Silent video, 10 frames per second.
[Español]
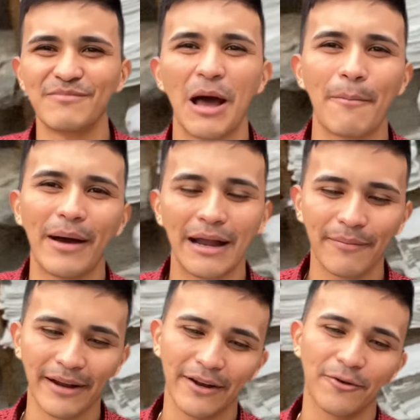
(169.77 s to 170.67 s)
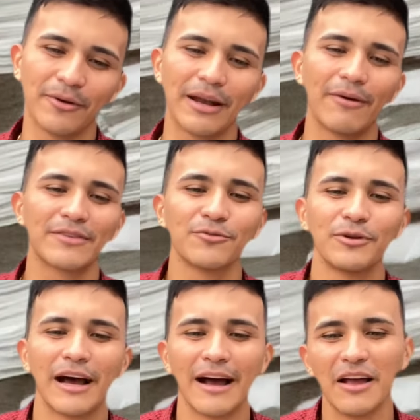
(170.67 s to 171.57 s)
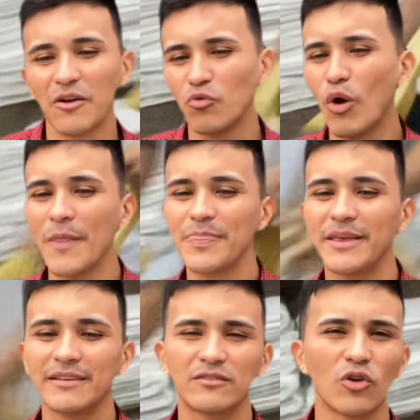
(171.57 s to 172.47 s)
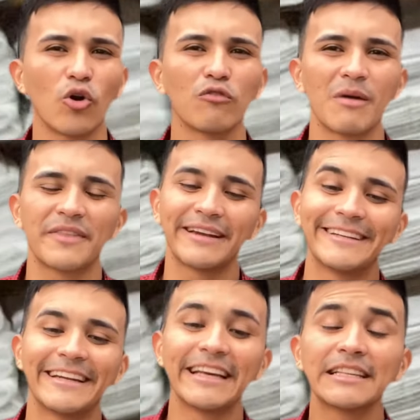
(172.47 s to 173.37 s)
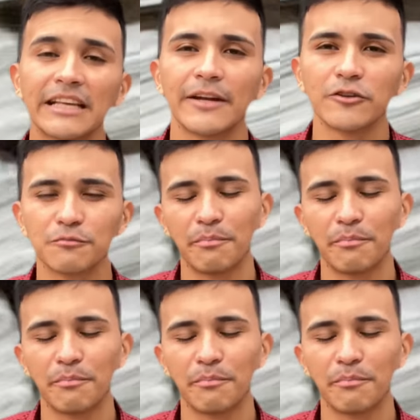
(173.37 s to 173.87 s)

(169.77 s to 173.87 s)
la pala para recoger la basura, guantes, todos los materiales necesarios